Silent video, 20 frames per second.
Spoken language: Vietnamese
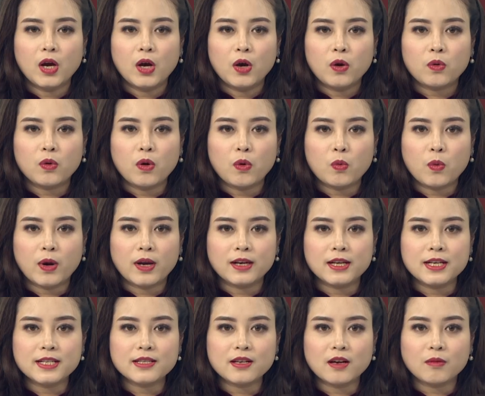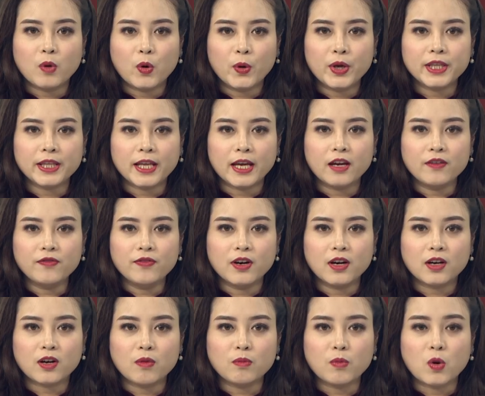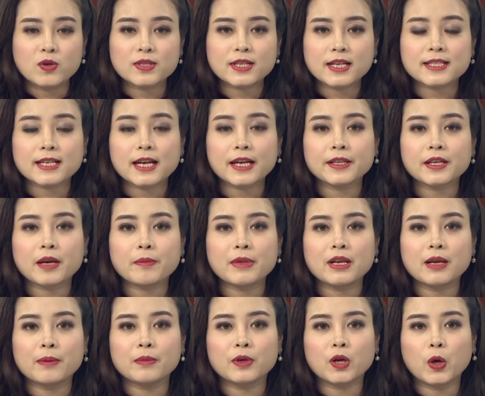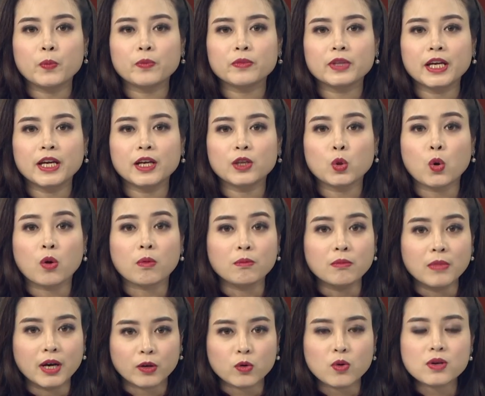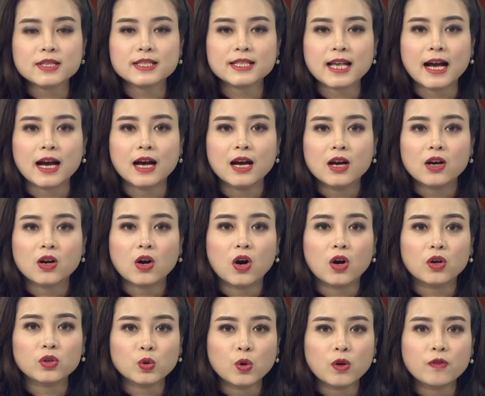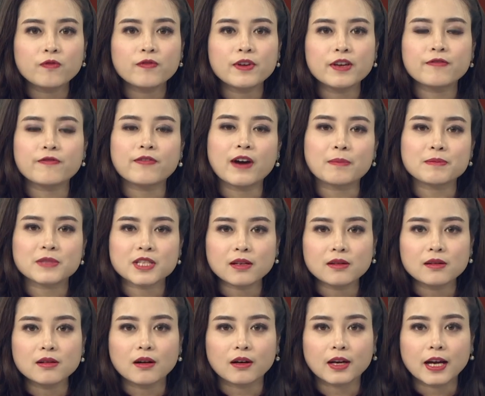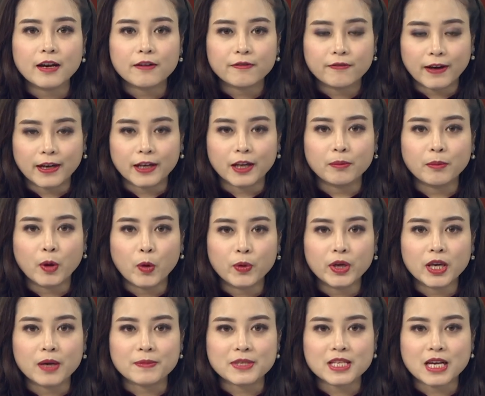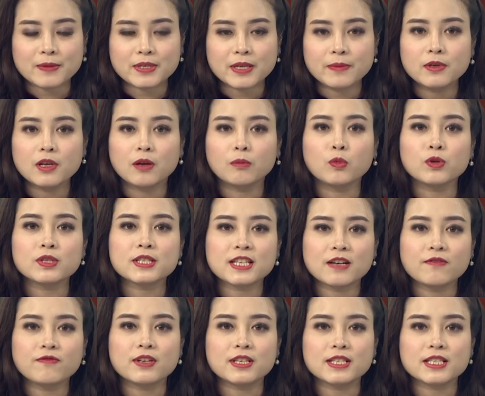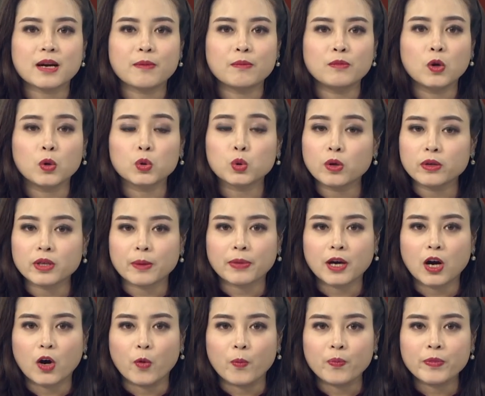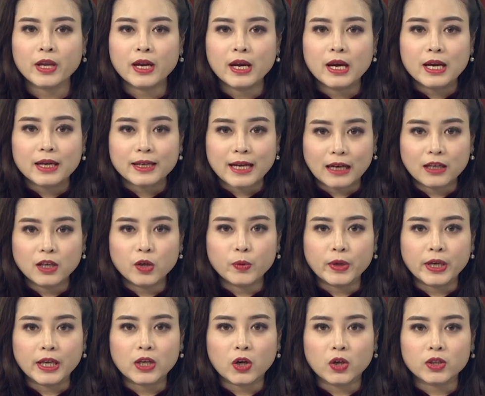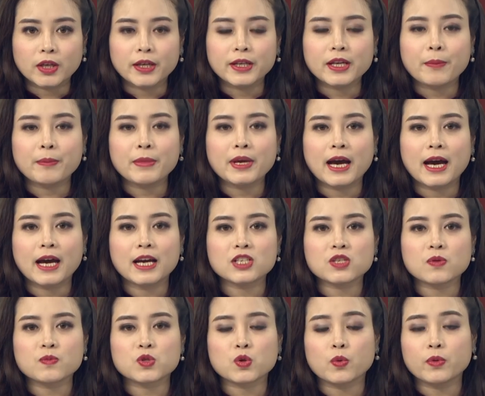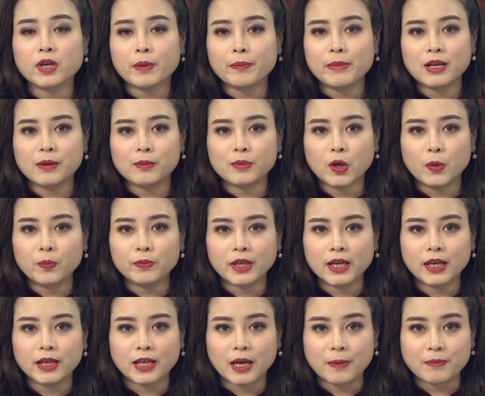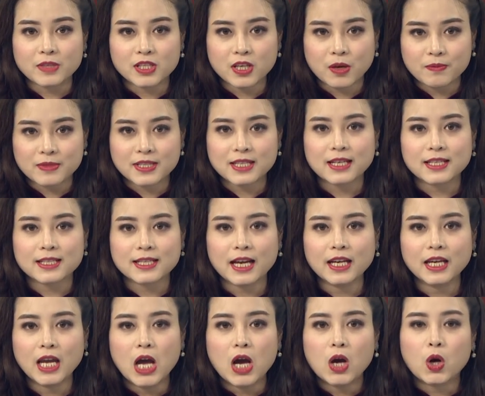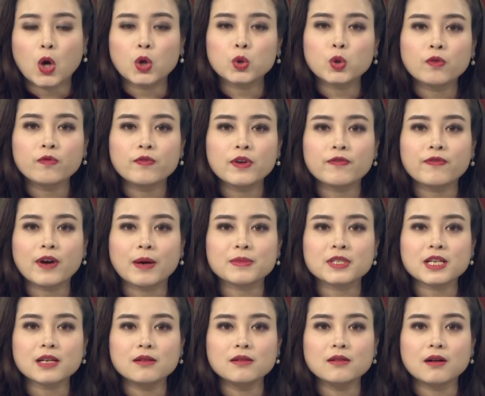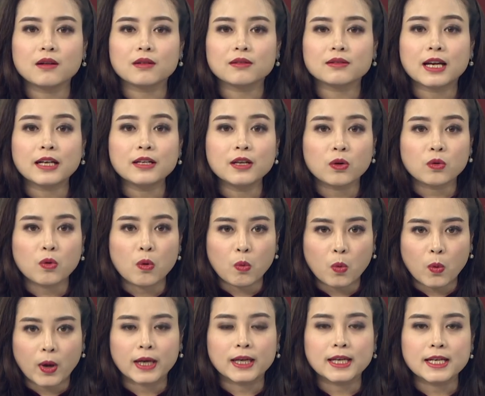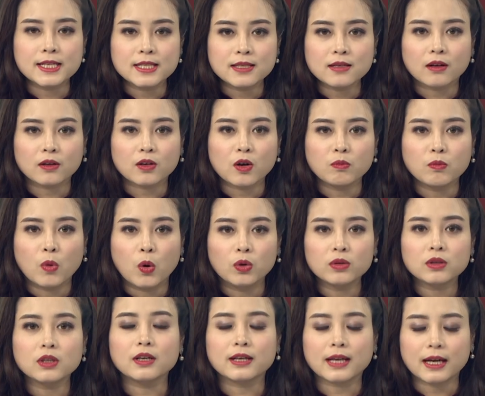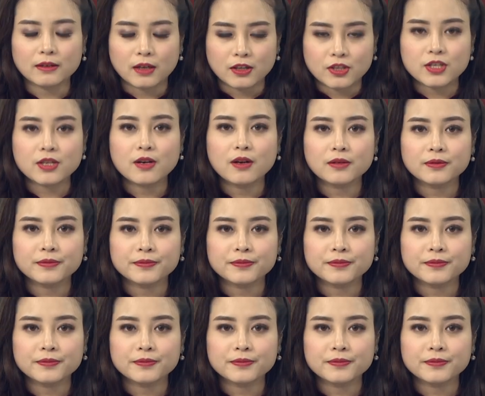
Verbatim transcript: Cục Quản lý Dược Bộ Y tế vừa công bố danh sách 55 công ty thuộc 10 quốc gia có thuốc vi phạm chất lượng phải lấy mẫu kiểm tra chất lượng 100% lô thuốc nhập khẩu. Đáng lưu ý có tới 52 trong số 55 công ty nằm trong danh sách có thuốc vi phạm chất lượng đã được Cục Quản lý Dược công bố từ các đợt trước.